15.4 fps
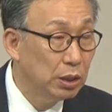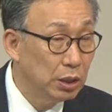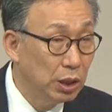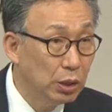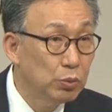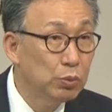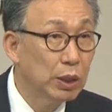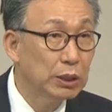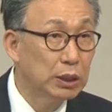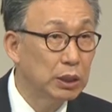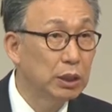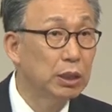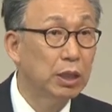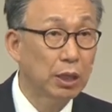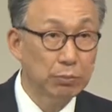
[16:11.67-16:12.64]
영과
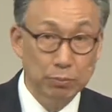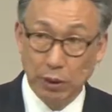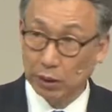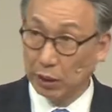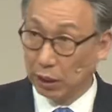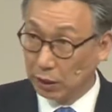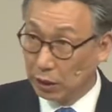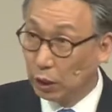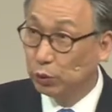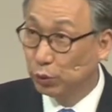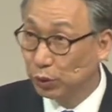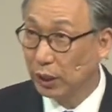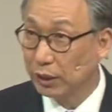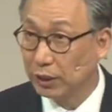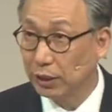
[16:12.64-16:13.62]
진리라는 말은 굉장히
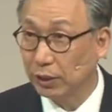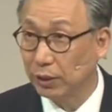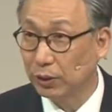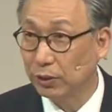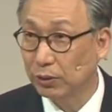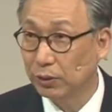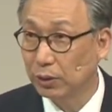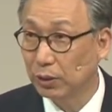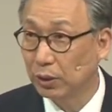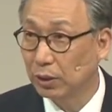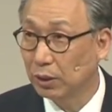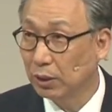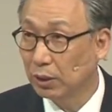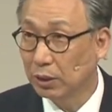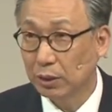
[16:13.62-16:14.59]
추상적이에요.
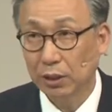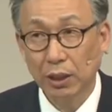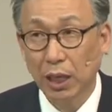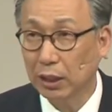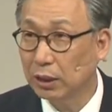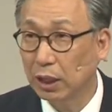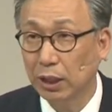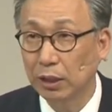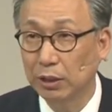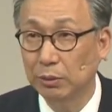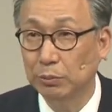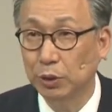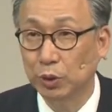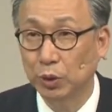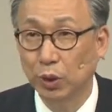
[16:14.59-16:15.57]
근데 간단한
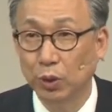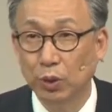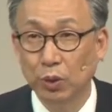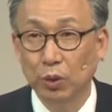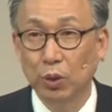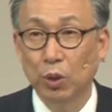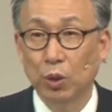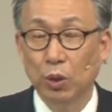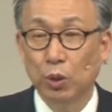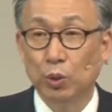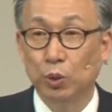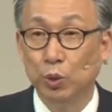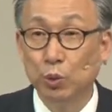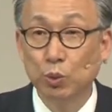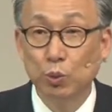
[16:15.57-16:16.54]
의미죠.
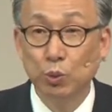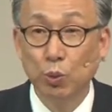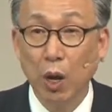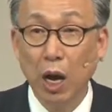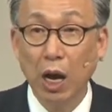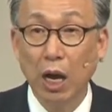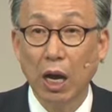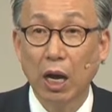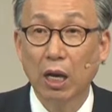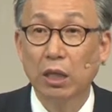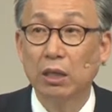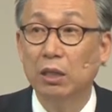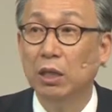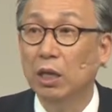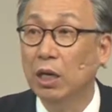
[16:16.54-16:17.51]
육과
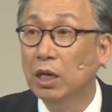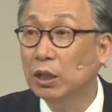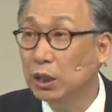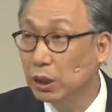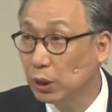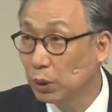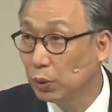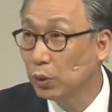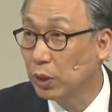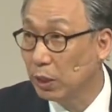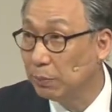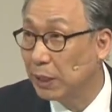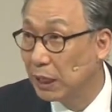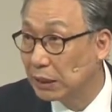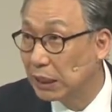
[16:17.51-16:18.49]
거짓으로
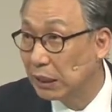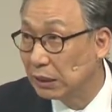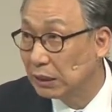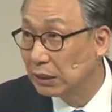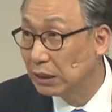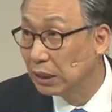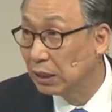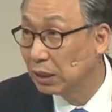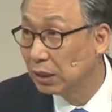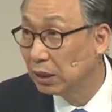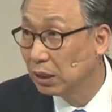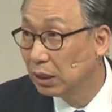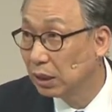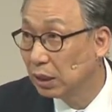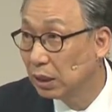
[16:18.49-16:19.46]
예비하지 않는 자.
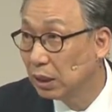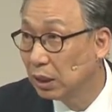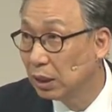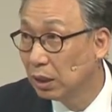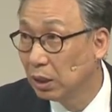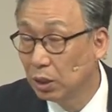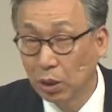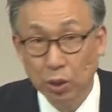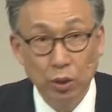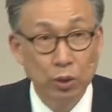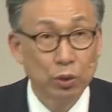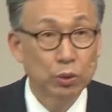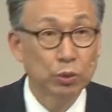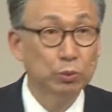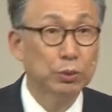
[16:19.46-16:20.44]

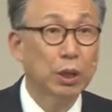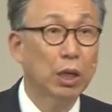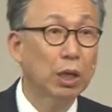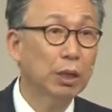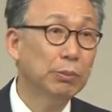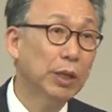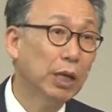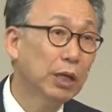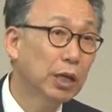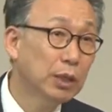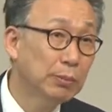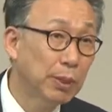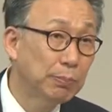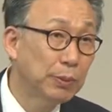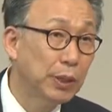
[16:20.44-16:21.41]
그럼 사람이
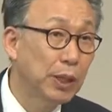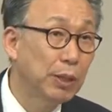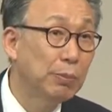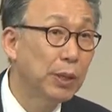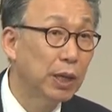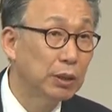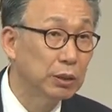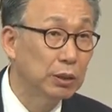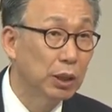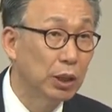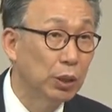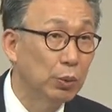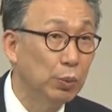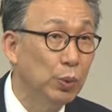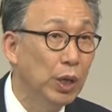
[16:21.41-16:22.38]
하나님 앞에
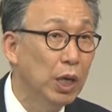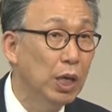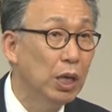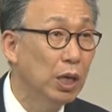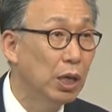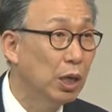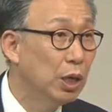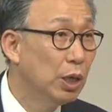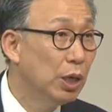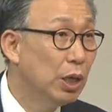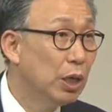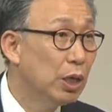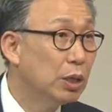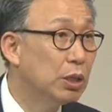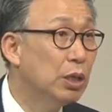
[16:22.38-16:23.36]
예배하는데 왜
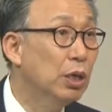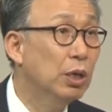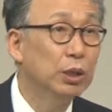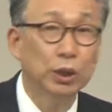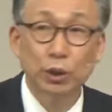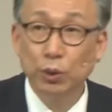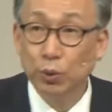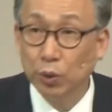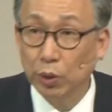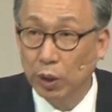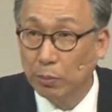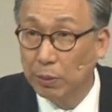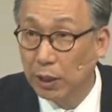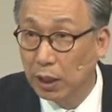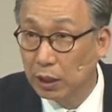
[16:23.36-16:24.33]
거짓으로
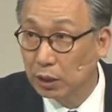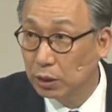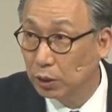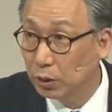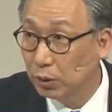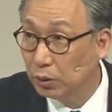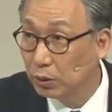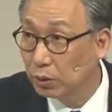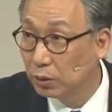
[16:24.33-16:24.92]
예배를 하겠어요?